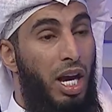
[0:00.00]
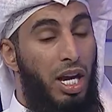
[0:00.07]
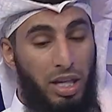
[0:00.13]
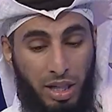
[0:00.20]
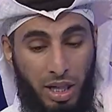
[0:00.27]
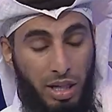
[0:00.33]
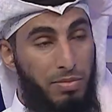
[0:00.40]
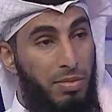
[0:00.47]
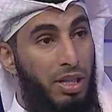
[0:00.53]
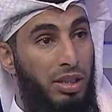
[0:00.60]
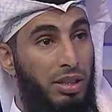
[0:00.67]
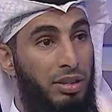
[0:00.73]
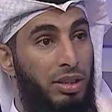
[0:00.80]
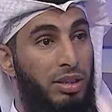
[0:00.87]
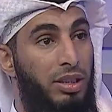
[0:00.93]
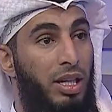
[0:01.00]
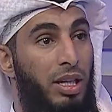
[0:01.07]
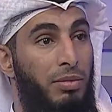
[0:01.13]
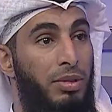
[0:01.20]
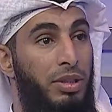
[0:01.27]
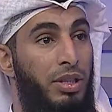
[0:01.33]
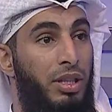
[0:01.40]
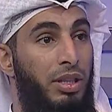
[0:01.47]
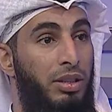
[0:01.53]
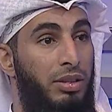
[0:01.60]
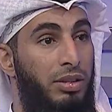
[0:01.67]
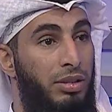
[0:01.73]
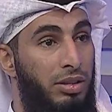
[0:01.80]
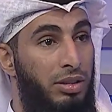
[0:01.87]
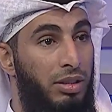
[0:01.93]
اي كلمه تطلع منا
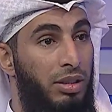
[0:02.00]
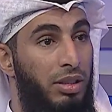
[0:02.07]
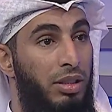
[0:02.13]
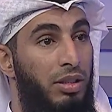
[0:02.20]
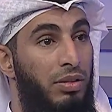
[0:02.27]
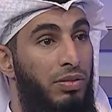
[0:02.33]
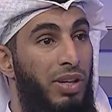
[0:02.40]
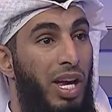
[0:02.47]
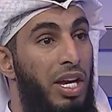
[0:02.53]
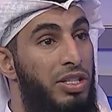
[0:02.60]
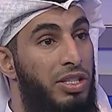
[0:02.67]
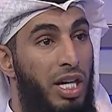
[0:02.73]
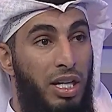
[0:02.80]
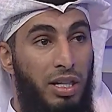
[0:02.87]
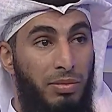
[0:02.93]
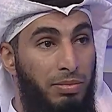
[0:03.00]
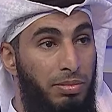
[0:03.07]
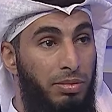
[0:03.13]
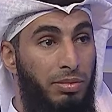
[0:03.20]
في اي جانب